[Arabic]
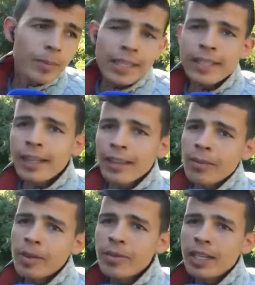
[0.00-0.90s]
كاش
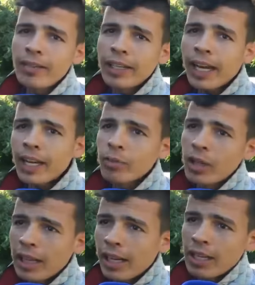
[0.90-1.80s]
خدامه بزاف اللي
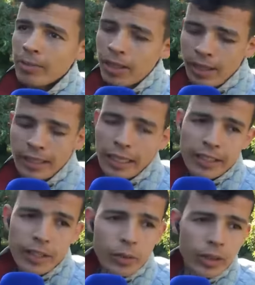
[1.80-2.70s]
يخدموا هذه الخدمه راهي
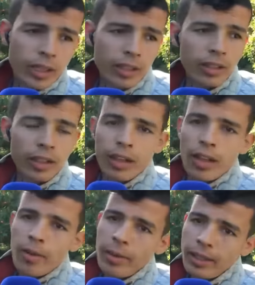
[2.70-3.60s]
ناقصه شويه
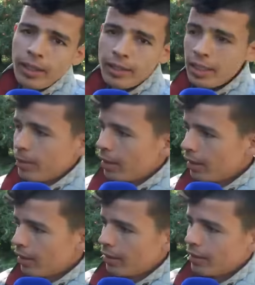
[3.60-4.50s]
اي
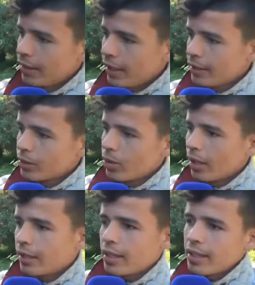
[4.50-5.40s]
زعما غادي
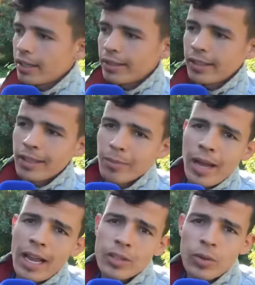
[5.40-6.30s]
نقول لك الناس راهي
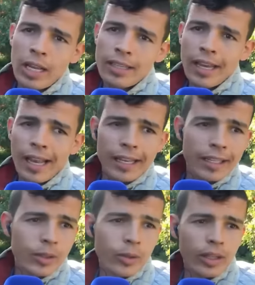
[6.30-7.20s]
تتبعها صوالح
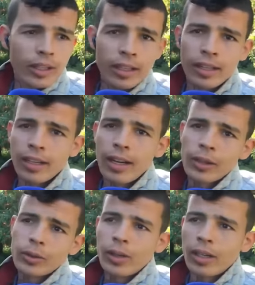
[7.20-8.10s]
ساهلين تروح
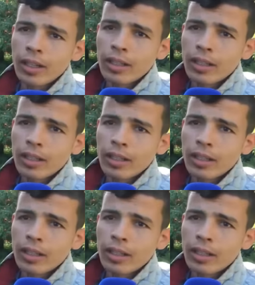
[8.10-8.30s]
هاك وهاك